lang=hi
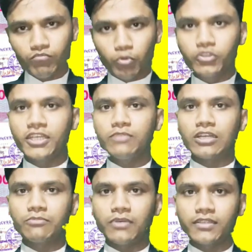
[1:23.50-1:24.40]
मुद्दे की
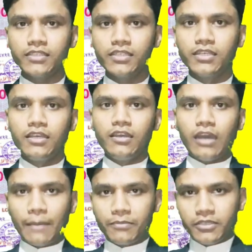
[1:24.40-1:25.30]
बात पाते हैं
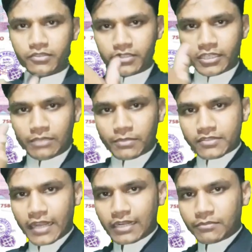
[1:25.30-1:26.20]
आप स्क्रीन पर
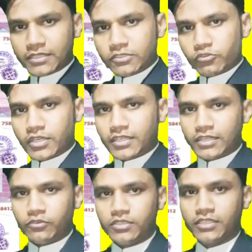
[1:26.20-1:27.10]
साइड में ये देख
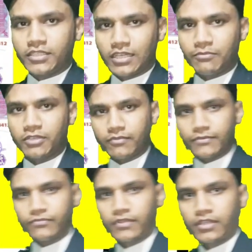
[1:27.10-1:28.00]
रहे हो ये देखिए आप एक बार
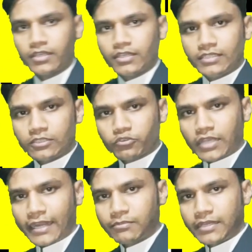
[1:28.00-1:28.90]
ये जो
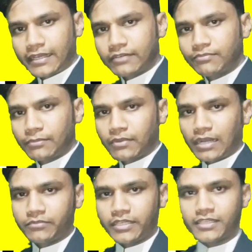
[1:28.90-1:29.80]
साइड में एग्रीमेंट पेपर
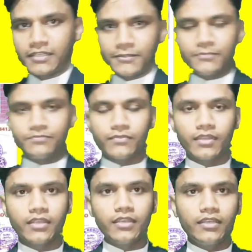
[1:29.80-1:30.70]
आप देख रहे हो
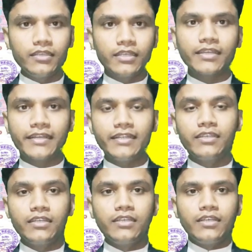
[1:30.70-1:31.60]
ये क्रे
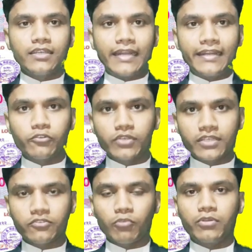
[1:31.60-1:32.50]
क्राइटोन
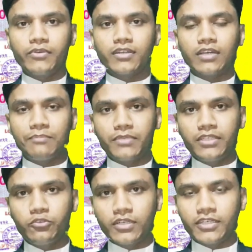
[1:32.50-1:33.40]
एक सॉफ्टवेयर
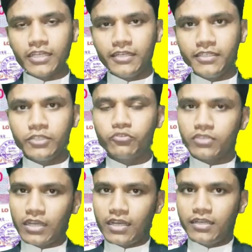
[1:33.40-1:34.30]
कंपनी जो है डेटा एंट्री
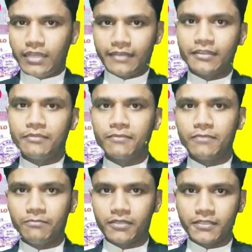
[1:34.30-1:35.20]
उसका एग्रीमेंट
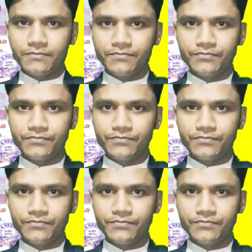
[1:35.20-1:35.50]
पेपर है